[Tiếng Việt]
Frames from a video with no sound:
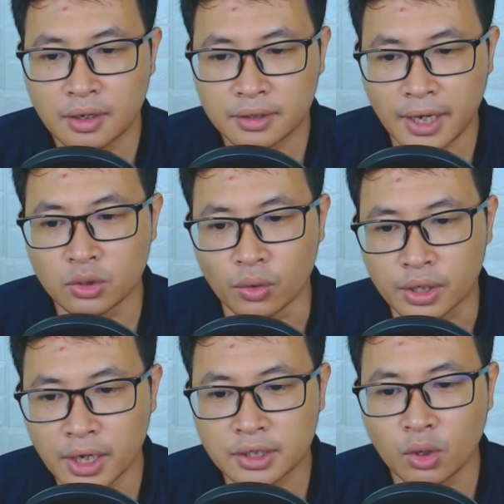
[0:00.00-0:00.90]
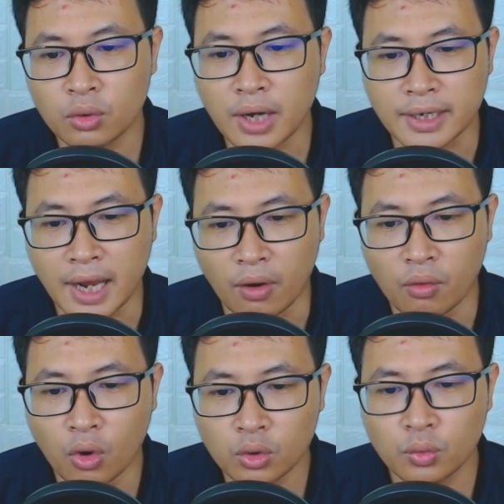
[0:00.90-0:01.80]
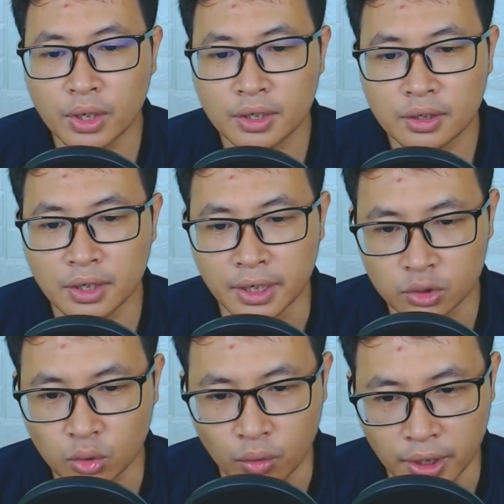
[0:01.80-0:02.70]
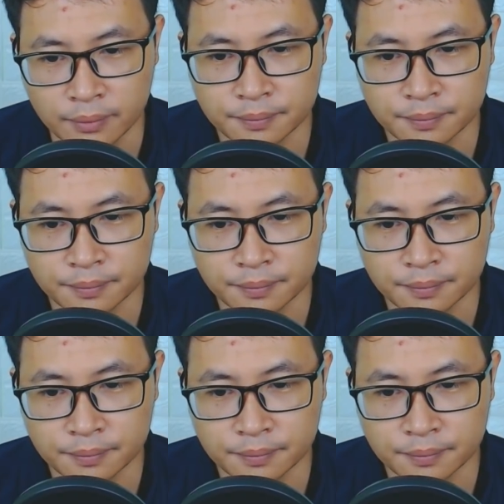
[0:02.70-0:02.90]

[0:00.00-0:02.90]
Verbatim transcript: Thay đổi kết cấu đại đạo hỗn nguyên đỉnh tổ đỉnh